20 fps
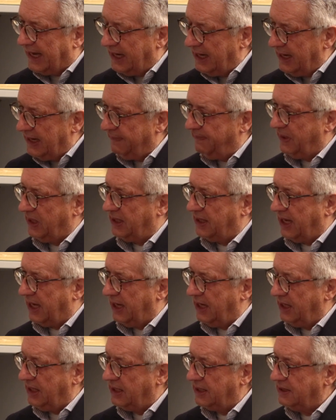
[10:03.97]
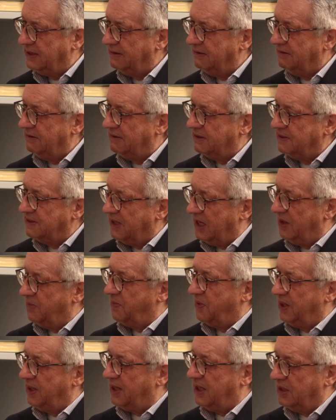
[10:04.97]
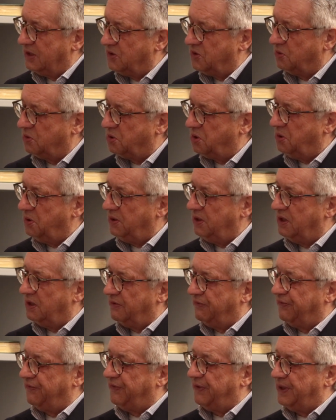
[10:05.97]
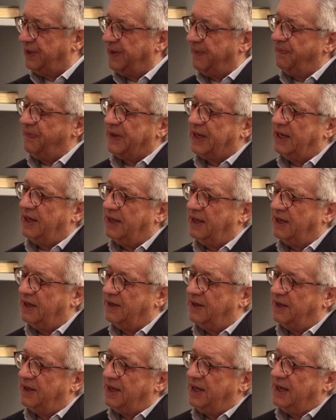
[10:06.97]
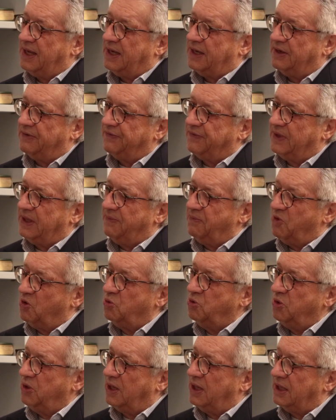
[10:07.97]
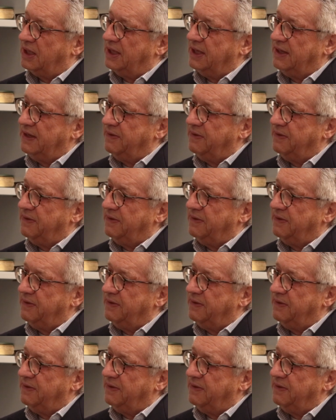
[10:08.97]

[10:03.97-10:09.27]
alle Beteiligten, das nennt man halt so schön auf ähm, äh, äh auf dem, äh,